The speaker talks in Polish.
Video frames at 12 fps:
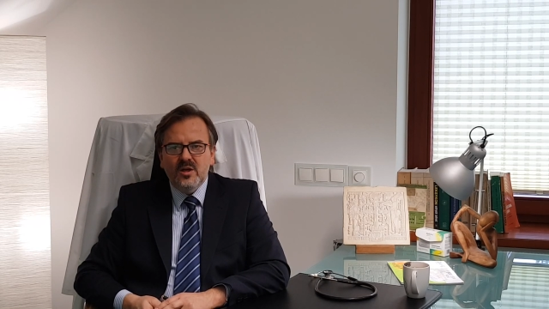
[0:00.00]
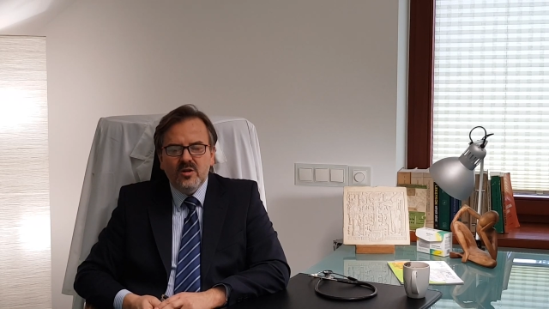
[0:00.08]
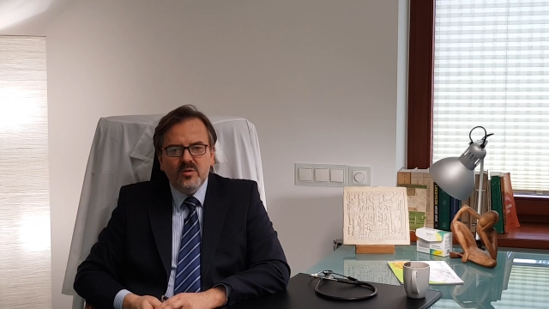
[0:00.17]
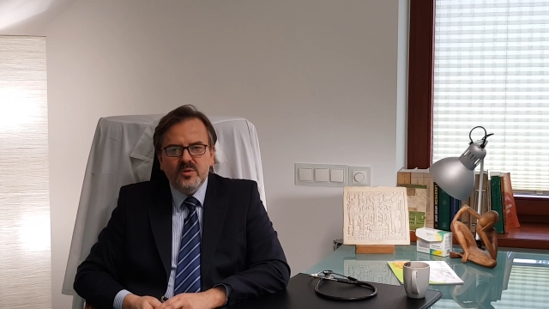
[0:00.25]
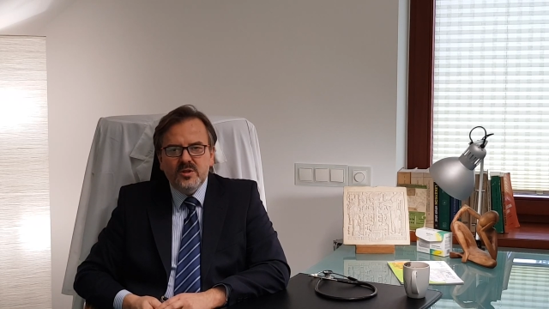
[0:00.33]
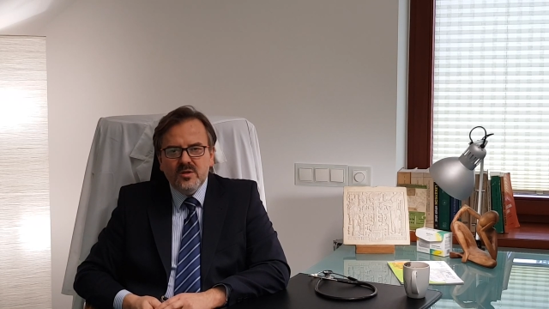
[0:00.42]

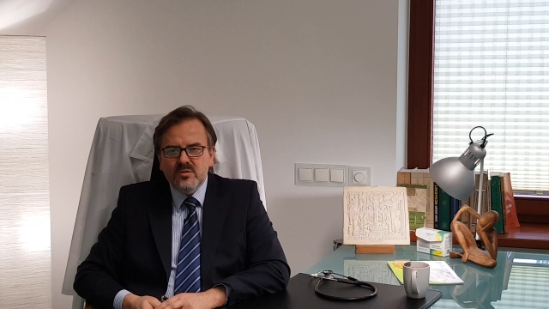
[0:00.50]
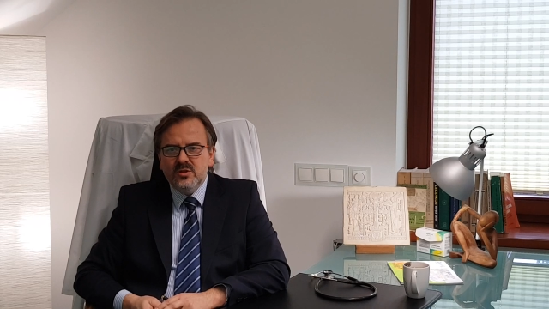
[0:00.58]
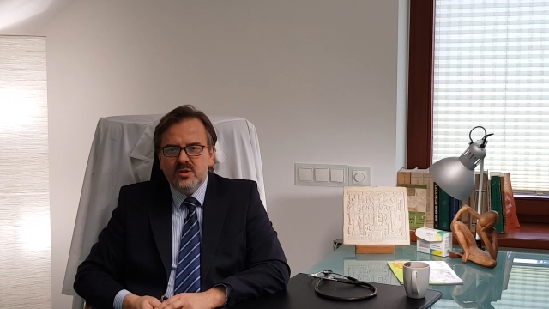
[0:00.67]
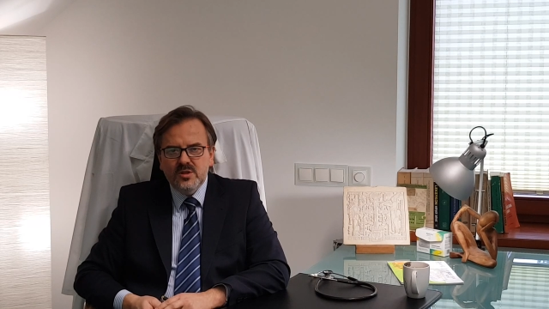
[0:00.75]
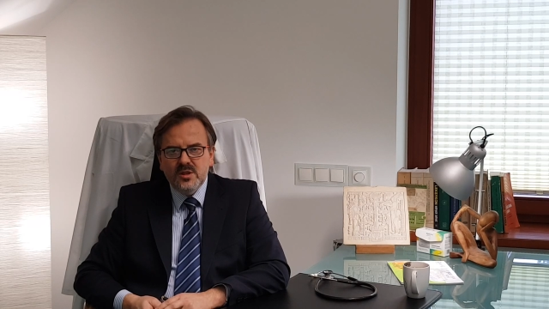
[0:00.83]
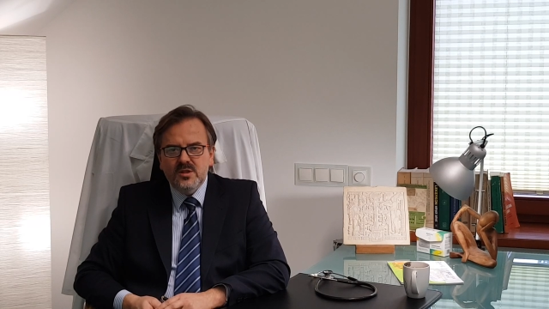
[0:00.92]
i robi się ją
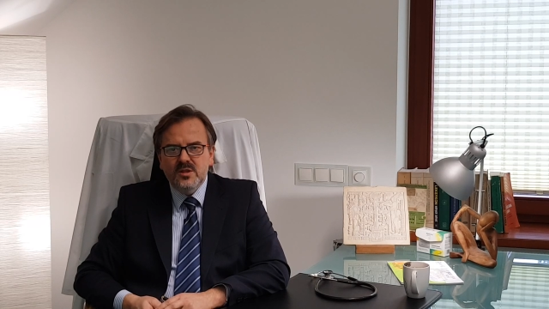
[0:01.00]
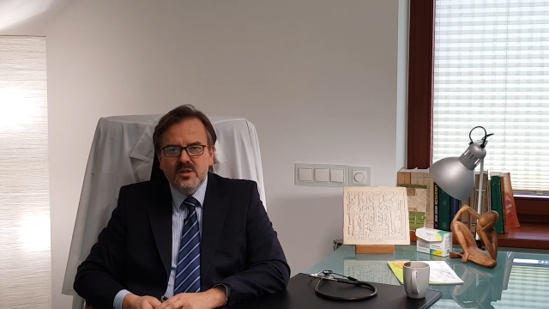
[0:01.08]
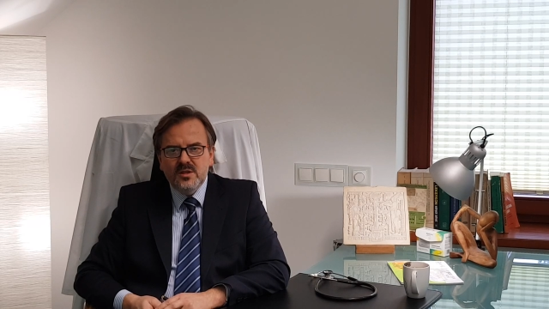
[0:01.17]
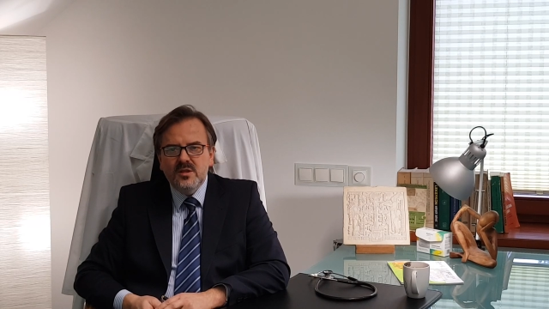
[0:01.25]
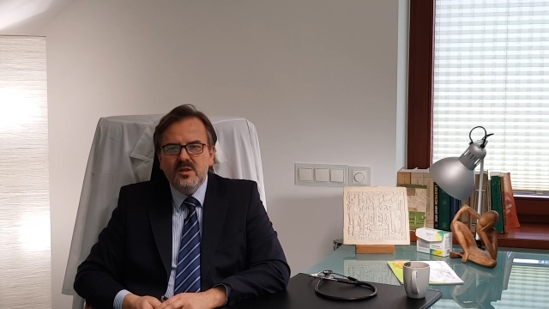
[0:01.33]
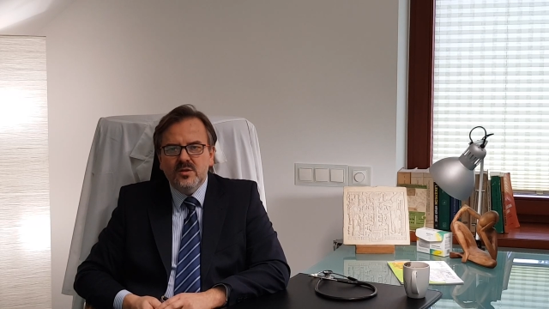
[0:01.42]
30
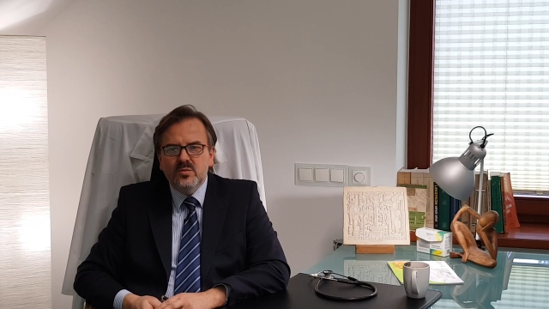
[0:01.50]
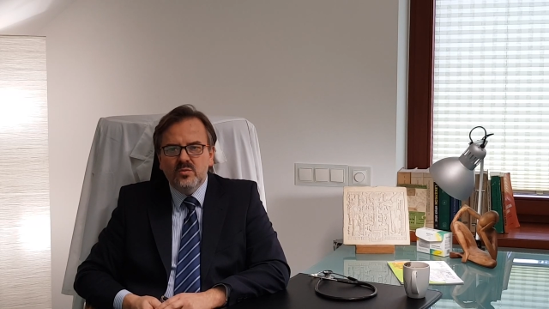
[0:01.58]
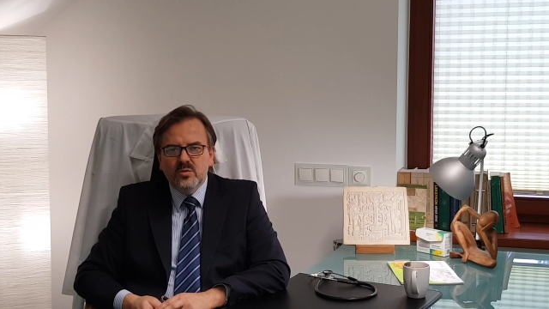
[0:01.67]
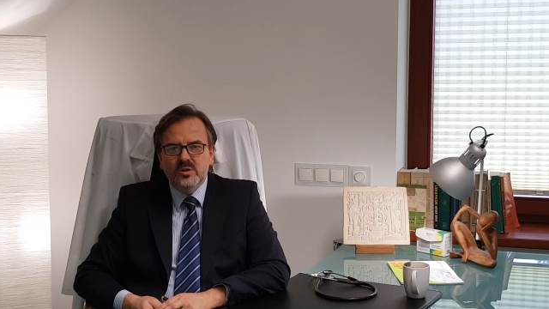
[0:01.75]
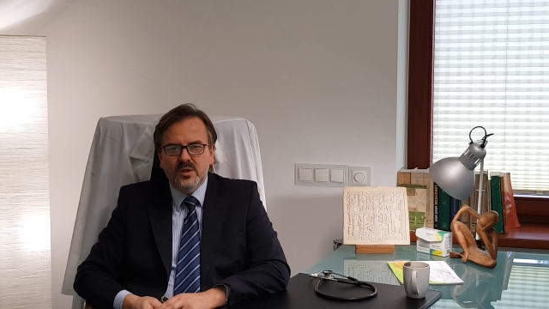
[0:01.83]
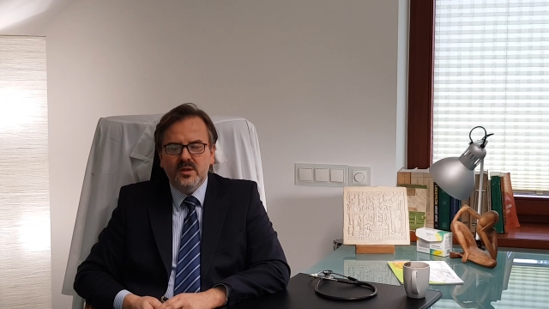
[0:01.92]
dni nie
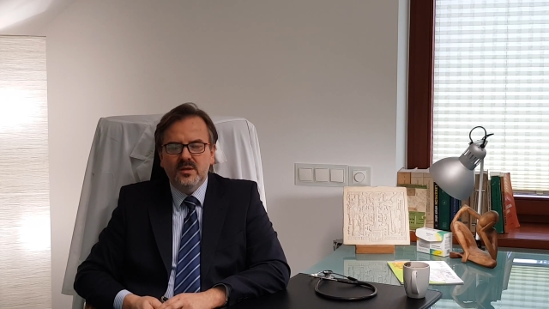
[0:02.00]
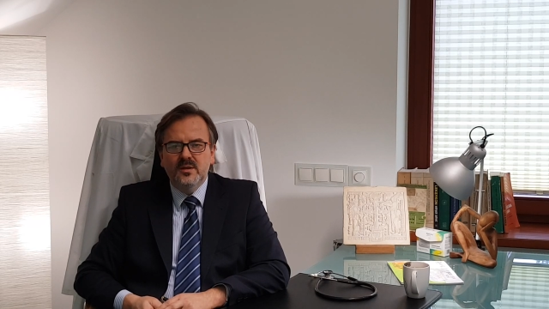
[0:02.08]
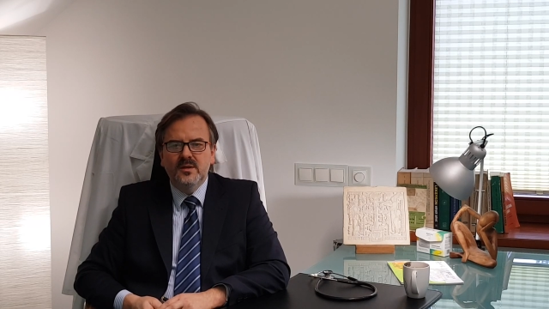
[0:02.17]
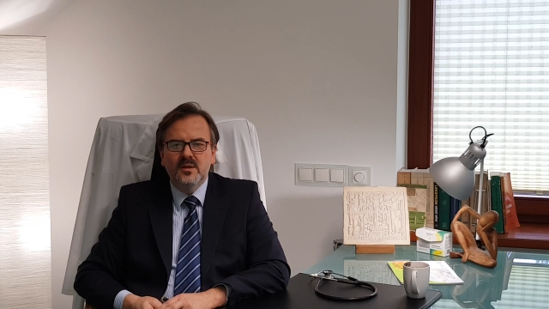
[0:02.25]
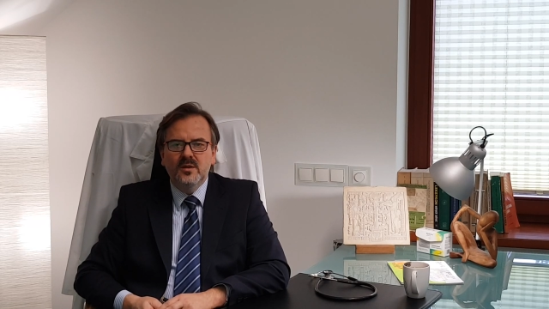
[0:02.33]
dłużej